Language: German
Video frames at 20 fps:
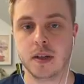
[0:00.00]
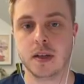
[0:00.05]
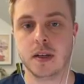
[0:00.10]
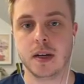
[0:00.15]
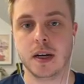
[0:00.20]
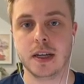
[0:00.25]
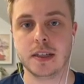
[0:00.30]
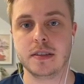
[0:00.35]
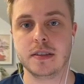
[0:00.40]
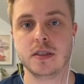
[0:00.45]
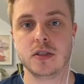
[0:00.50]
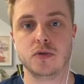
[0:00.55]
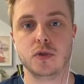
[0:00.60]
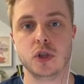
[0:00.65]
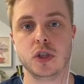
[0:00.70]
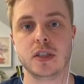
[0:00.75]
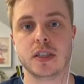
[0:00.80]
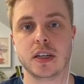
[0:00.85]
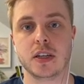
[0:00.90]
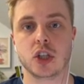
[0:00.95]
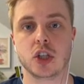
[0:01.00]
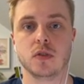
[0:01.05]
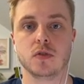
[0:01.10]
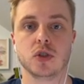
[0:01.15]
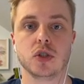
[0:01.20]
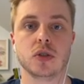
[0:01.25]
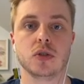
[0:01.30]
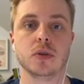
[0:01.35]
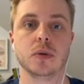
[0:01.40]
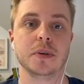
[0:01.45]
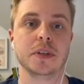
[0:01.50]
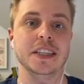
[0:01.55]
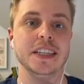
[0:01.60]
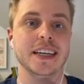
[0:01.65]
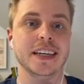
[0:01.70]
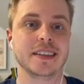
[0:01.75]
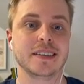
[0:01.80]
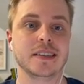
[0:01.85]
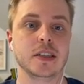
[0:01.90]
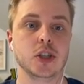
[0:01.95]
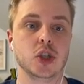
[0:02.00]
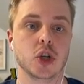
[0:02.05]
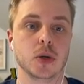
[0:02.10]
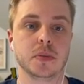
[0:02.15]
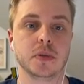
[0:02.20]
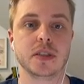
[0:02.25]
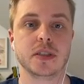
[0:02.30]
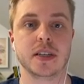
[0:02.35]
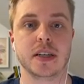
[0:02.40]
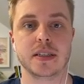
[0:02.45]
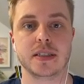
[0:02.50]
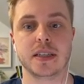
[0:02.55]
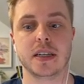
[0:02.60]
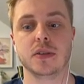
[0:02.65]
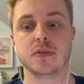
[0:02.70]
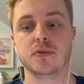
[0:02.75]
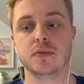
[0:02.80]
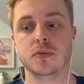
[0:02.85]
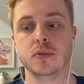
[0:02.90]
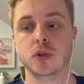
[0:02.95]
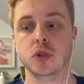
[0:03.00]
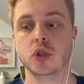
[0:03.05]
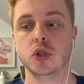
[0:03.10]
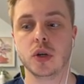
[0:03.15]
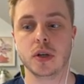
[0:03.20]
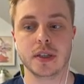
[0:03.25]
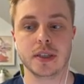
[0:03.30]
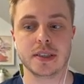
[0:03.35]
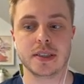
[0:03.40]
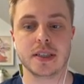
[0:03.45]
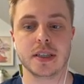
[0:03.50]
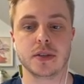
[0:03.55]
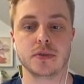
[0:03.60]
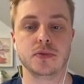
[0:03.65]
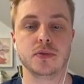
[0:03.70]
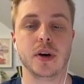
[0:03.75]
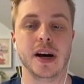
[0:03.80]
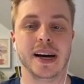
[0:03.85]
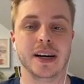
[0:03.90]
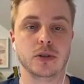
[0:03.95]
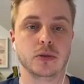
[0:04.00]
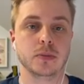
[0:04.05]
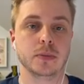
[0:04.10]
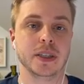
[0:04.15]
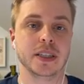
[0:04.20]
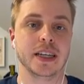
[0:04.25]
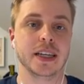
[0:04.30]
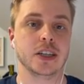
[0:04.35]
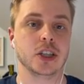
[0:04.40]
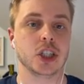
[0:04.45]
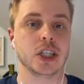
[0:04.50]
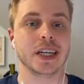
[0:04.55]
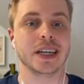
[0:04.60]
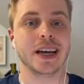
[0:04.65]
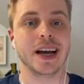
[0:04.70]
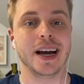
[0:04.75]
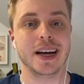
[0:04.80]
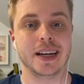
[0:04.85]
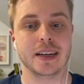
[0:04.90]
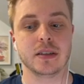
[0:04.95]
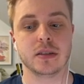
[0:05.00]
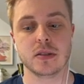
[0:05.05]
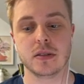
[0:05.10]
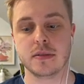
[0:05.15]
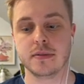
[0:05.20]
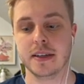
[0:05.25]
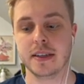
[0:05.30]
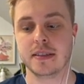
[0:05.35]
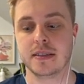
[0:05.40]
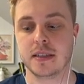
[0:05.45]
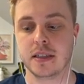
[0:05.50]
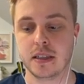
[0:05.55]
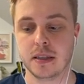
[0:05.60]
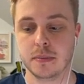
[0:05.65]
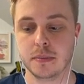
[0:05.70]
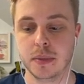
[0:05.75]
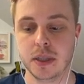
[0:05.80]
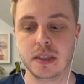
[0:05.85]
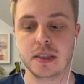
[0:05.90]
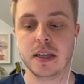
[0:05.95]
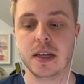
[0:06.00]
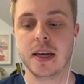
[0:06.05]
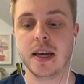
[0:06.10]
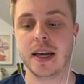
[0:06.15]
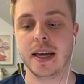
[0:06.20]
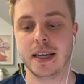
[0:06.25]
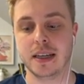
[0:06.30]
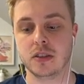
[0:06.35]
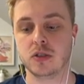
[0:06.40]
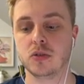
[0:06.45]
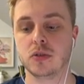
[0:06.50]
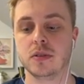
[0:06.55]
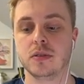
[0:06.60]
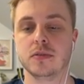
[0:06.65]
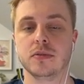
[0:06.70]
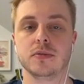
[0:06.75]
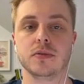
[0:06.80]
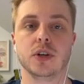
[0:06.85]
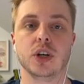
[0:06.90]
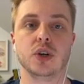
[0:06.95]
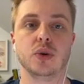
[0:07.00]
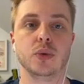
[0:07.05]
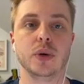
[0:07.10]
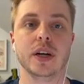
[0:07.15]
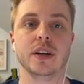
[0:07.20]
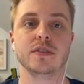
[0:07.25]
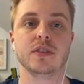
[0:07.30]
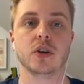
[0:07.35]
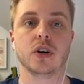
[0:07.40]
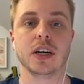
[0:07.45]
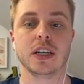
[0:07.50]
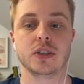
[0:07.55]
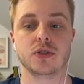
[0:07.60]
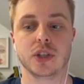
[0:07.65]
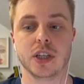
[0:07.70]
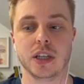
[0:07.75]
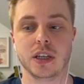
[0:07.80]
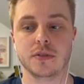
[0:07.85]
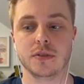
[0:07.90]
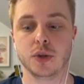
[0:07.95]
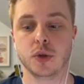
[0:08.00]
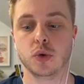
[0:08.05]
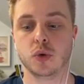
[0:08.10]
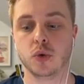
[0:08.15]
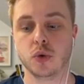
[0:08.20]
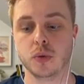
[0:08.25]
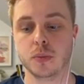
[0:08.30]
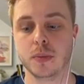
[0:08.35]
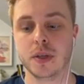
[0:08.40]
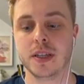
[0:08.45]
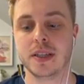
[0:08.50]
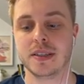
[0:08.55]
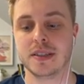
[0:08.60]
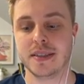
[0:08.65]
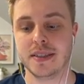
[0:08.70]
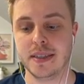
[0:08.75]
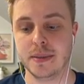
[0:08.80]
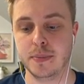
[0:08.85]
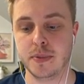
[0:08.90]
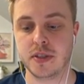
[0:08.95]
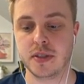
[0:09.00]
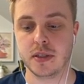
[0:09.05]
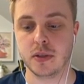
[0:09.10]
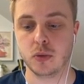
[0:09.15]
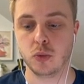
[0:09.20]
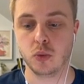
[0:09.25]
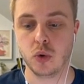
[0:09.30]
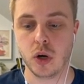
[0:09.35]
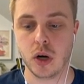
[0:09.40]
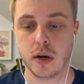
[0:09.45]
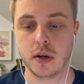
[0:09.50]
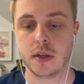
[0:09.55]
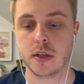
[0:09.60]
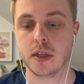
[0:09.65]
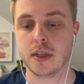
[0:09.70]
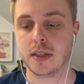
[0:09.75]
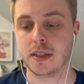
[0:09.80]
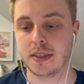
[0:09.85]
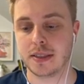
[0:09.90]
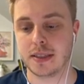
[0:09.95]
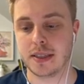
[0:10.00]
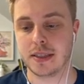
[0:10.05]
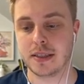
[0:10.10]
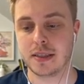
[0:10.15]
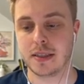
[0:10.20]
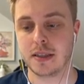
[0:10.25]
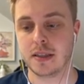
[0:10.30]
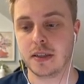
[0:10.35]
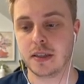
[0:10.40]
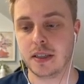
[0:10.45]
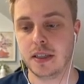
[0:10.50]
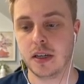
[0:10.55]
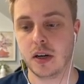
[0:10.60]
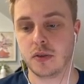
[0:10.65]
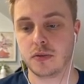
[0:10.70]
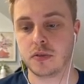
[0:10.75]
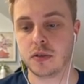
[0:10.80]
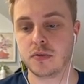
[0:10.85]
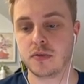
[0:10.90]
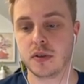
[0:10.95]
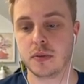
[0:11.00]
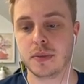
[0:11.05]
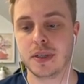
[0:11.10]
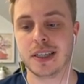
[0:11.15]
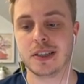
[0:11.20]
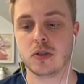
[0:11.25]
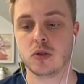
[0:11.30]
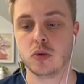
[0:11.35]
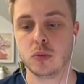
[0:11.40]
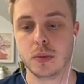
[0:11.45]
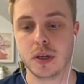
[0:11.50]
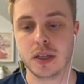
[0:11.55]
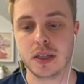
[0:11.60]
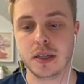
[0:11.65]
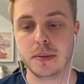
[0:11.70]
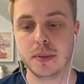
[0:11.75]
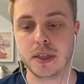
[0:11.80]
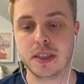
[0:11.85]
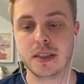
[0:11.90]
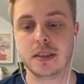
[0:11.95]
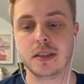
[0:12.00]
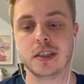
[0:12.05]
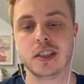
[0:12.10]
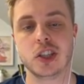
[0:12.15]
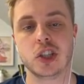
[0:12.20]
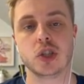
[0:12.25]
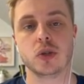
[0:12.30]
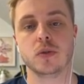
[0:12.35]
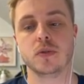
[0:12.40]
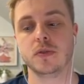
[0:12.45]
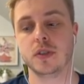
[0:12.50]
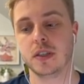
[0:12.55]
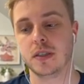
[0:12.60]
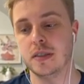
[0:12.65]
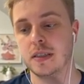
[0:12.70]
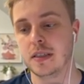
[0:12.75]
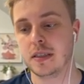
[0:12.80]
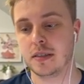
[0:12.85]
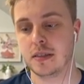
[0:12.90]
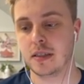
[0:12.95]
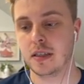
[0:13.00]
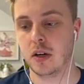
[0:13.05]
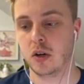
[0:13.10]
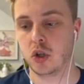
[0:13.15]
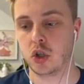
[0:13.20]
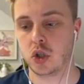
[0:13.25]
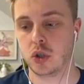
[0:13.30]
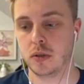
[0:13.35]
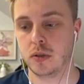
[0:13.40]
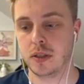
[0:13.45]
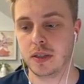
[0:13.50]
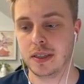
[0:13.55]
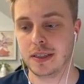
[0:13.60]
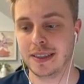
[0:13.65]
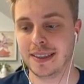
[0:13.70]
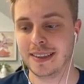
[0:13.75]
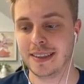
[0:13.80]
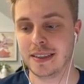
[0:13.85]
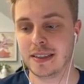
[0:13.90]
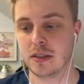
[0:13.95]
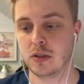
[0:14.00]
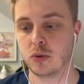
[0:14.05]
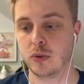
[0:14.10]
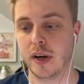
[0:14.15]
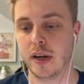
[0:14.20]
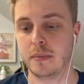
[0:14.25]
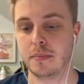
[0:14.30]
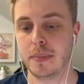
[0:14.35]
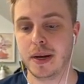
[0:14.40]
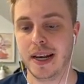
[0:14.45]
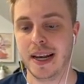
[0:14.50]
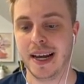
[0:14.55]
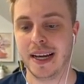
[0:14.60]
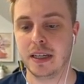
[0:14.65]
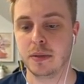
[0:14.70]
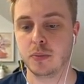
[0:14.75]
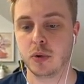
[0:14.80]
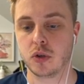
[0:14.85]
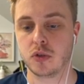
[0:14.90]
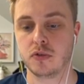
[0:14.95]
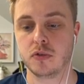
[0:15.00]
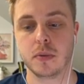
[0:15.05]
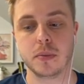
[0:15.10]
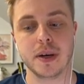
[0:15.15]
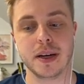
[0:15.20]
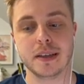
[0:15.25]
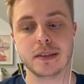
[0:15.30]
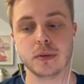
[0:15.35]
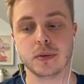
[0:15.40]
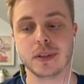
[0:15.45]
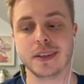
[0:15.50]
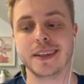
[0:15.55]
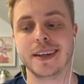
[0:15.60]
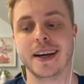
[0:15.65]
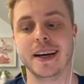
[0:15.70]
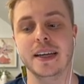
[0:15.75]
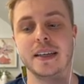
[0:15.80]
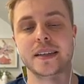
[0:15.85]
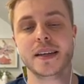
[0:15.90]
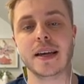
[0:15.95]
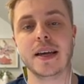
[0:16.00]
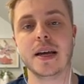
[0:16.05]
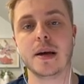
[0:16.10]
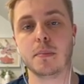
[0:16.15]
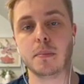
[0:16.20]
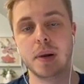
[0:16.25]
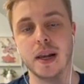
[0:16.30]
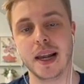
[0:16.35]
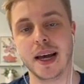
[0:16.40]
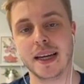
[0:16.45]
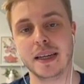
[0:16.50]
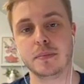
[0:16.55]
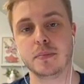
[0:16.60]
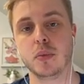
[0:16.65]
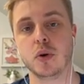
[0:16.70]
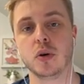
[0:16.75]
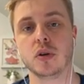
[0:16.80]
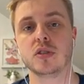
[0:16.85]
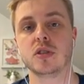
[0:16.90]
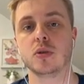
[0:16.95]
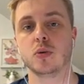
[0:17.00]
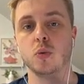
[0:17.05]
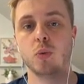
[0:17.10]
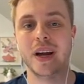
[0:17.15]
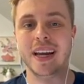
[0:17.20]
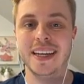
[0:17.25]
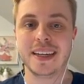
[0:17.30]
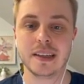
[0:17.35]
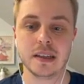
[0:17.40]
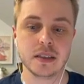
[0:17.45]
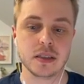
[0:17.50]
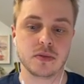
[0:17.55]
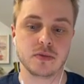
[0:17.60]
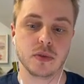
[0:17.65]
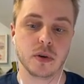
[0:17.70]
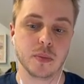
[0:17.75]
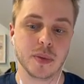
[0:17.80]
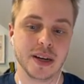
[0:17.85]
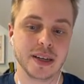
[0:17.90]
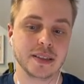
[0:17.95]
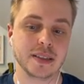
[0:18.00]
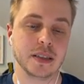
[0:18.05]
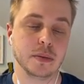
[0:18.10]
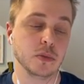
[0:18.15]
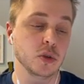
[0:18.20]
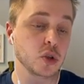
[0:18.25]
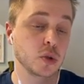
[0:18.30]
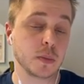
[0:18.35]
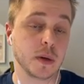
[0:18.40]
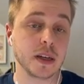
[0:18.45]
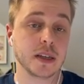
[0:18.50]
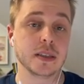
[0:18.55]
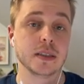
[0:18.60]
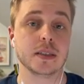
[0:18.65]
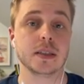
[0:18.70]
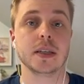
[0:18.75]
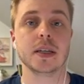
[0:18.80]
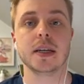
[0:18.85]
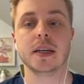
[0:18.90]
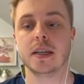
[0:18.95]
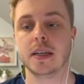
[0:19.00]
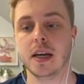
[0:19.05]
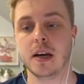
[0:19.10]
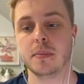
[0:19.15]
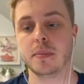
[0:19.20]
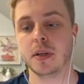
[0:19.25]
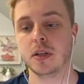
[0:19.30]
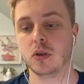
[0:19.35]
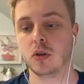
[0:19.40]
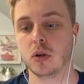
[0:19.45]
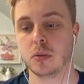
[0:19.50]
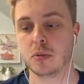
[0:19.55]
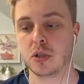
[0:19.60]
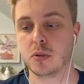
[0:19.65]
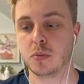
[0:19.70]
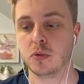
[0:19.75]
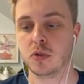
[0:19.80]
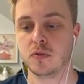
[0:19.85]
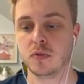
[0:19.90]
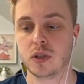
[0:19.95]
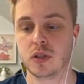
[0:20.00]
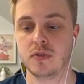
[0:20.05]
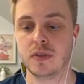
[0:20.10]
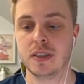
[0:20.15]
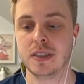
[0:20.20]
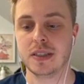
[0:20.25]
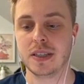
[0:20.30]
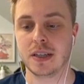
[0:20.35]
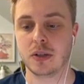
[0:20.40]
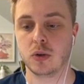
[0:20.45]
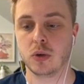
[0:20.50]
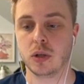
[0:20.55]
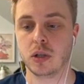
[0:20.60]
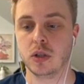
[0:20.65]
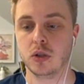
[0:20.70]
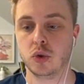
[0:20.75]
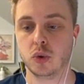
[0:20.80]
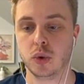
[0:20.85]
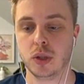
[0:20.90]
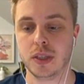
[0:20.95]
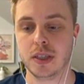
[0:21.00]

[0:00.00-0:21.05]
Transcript: Als nächstes würde ich sagen, schauen wir uns auch nochmal direkt die Jobdetails an für Donnerstag für Ironman Hashtag 28 mit exklusiven Rare wie auch Ultra Covern um 17 Uhr. Das Ganze hier auf jeden Fall mit einer Summer Limited Edition und ihr seht jetzt hier auch schon, hier ist es nur ein Blindbox Format und kein Blindbox Waitlist Format. Dementsprechend, ja, bei den Comics müssen wir uns wie gesagt noch gedulden.